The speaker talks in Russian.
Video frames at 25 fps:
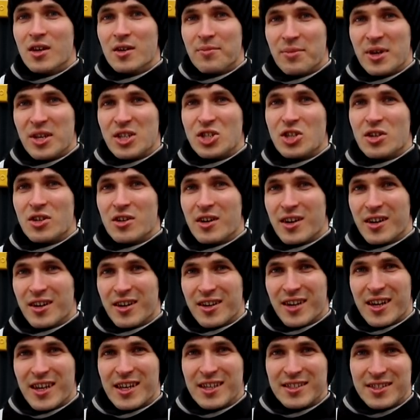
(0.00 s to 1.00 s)
опять же,
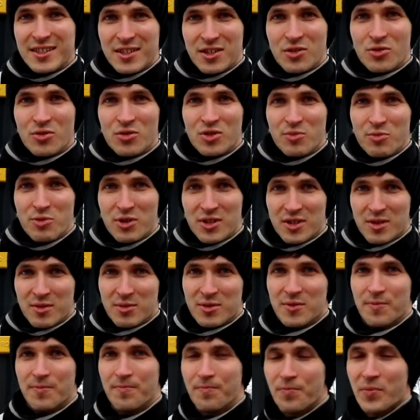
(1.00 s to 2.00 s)
растянуть
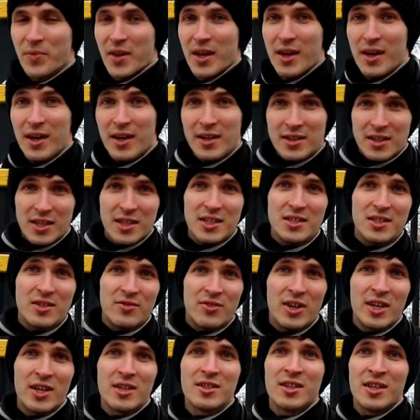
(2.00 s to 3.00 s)
бицепс. Третий
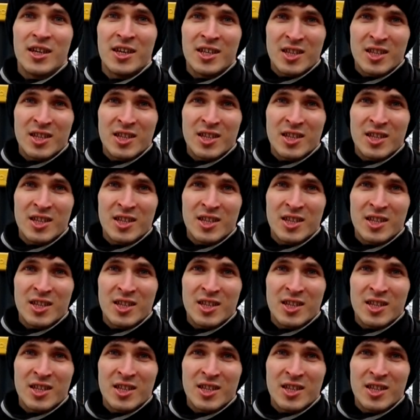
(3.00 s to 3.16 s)
вариант –